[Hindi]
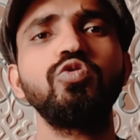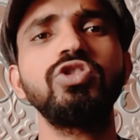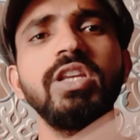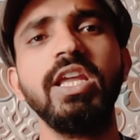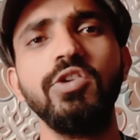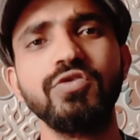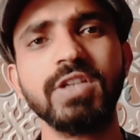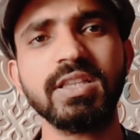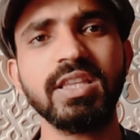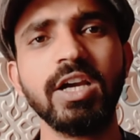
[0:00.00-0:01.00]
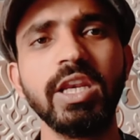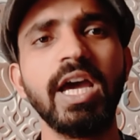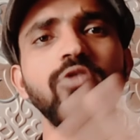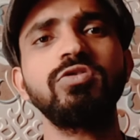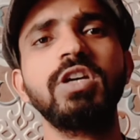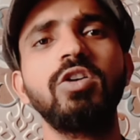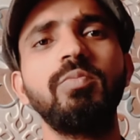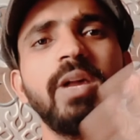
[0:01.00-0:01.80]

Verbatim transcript: कुछ नहीं हो सकता ना उसका